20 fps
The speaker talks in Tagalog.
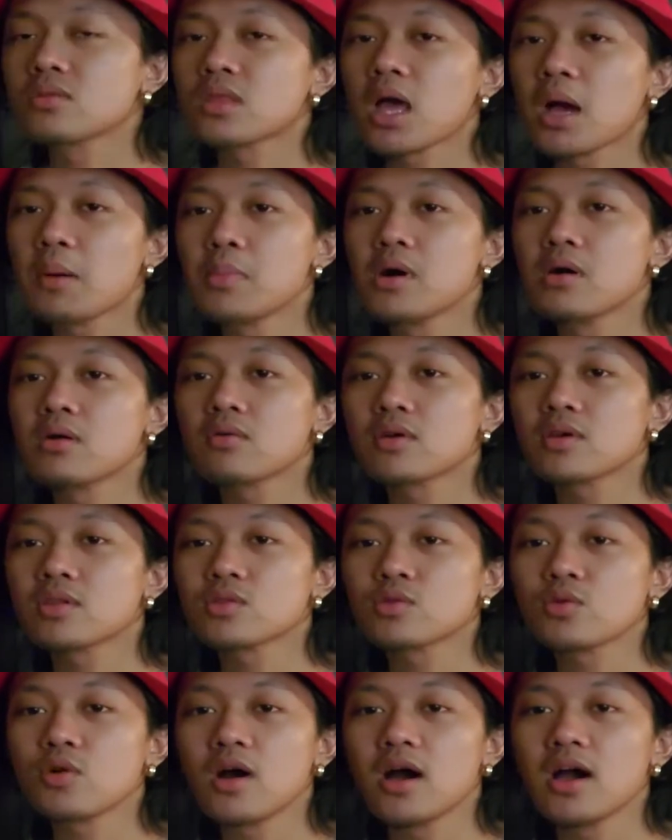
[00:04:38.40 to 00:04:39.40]
tamang
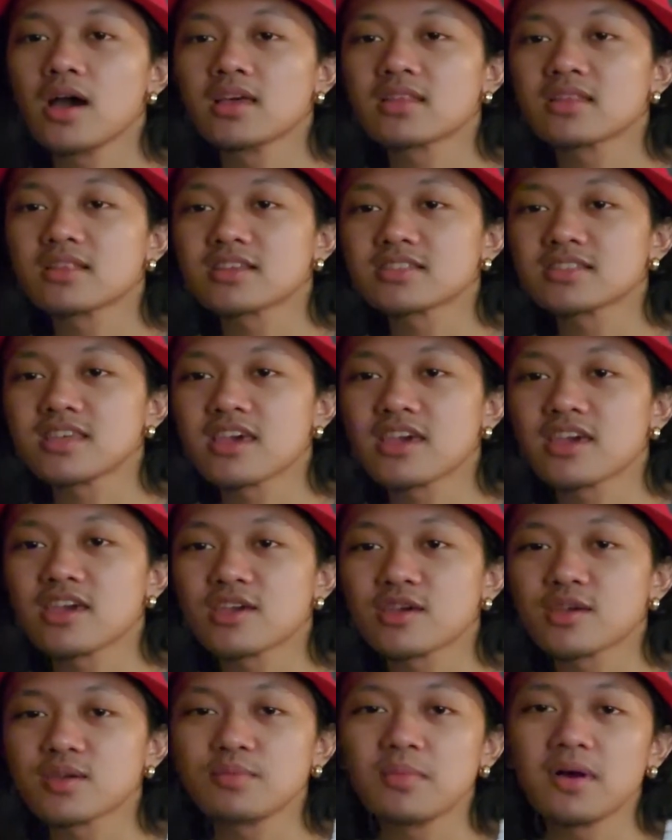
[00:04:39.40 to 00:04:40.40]
kwentuhan
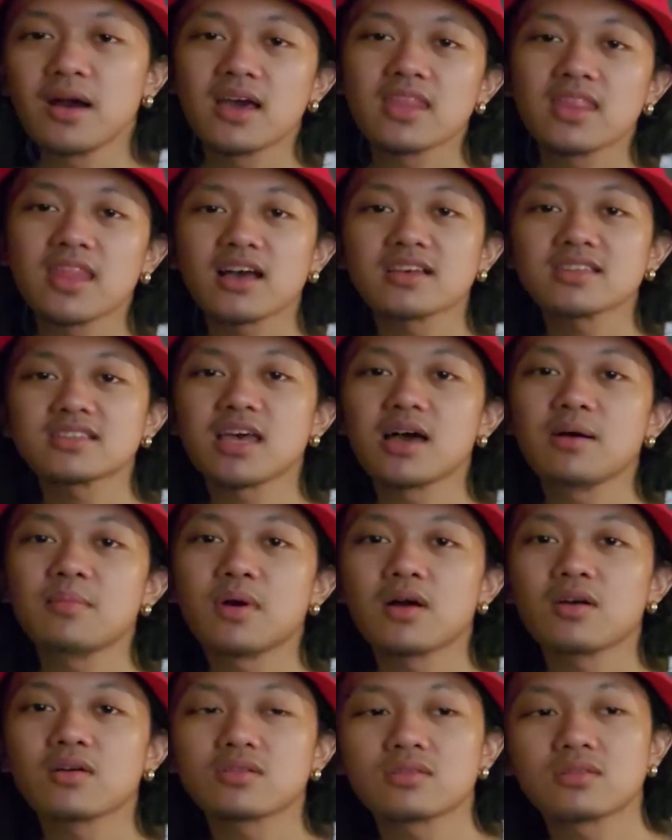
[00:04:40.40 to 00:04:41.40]
kasi yung mga
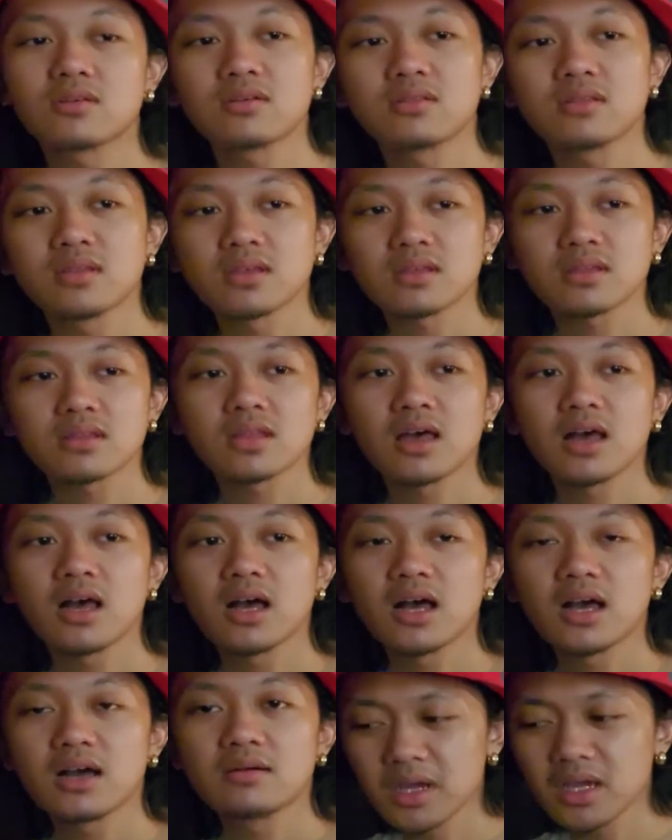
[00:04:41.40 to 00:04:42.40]
nakasama ko doon at
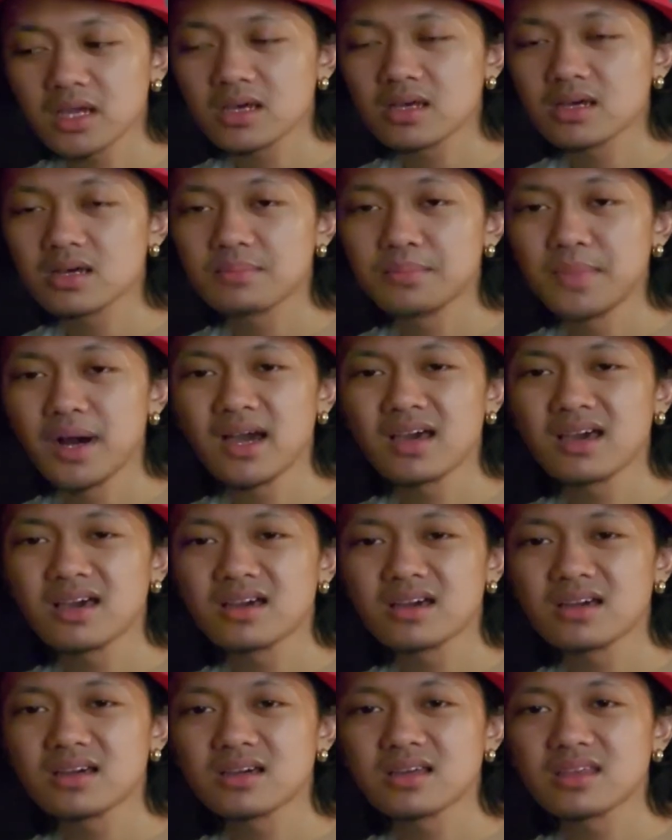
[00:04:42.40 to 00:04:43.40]
uh, mga
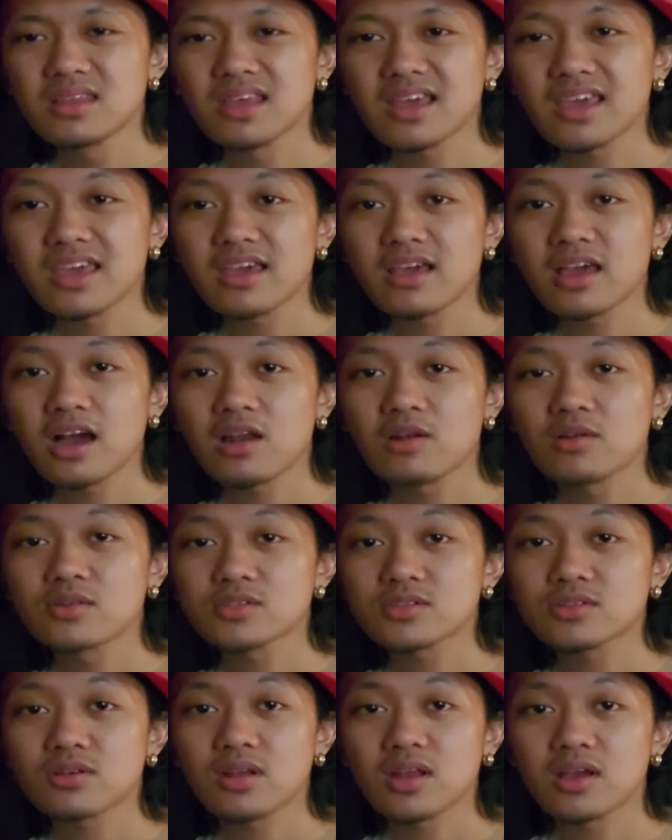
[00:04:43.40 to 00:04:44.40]
naging
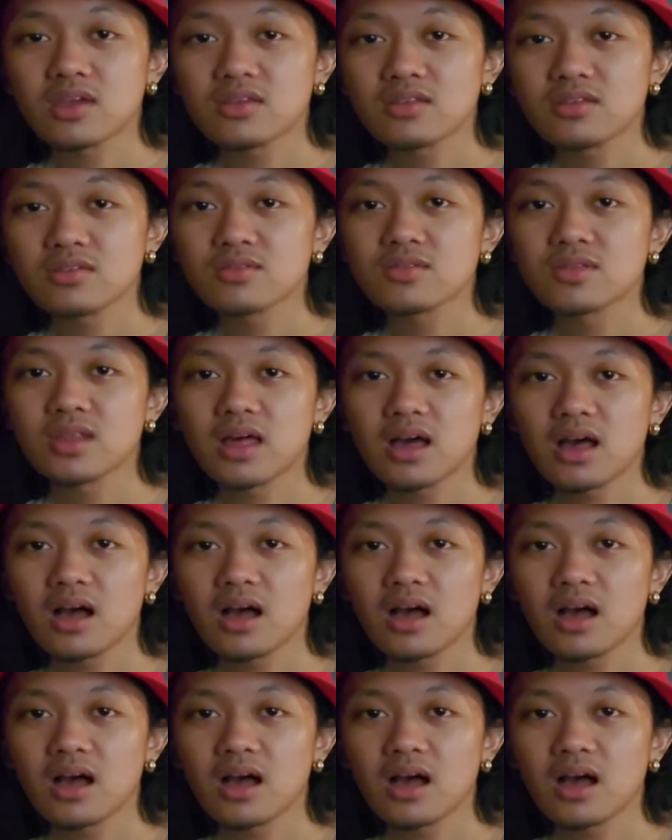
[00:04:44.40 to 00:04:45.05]
kaklose ko lang yun nung na-